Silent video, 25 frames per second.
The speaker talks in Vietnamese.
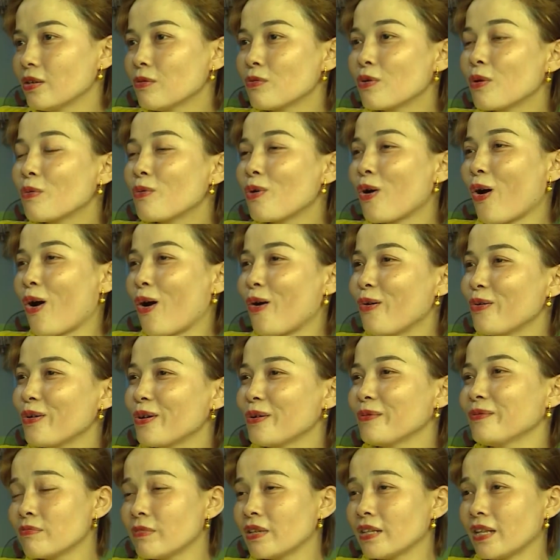chung cũng
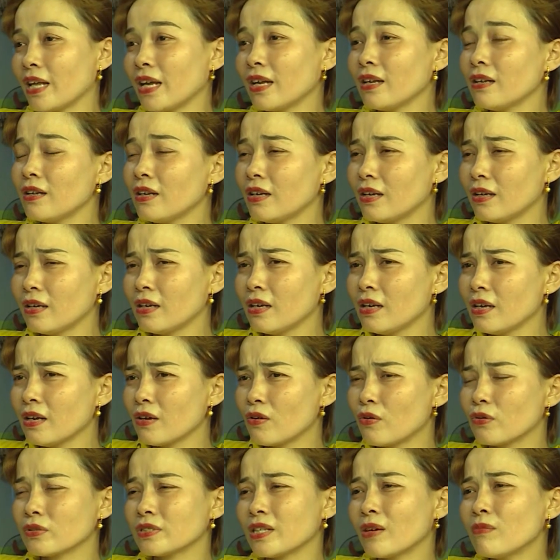khổ lắm mình thấy ờ,
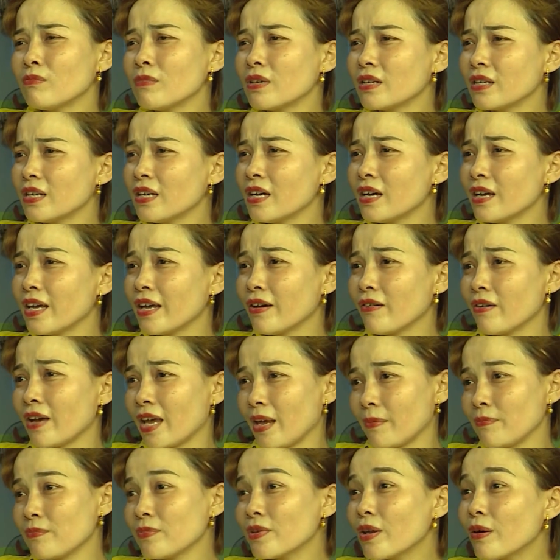cuộc sống mình nó hơi
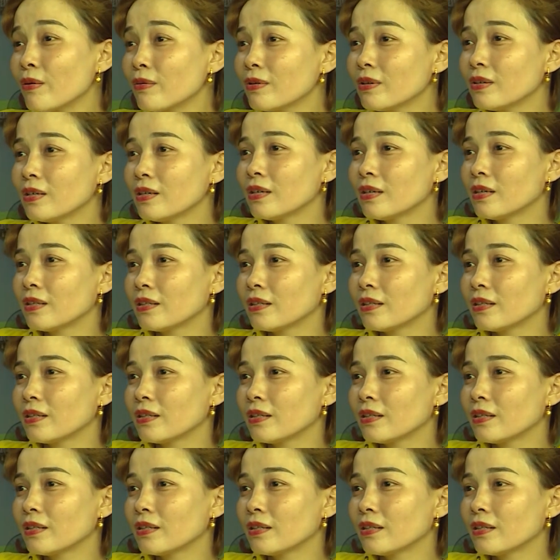eo hẹp một chút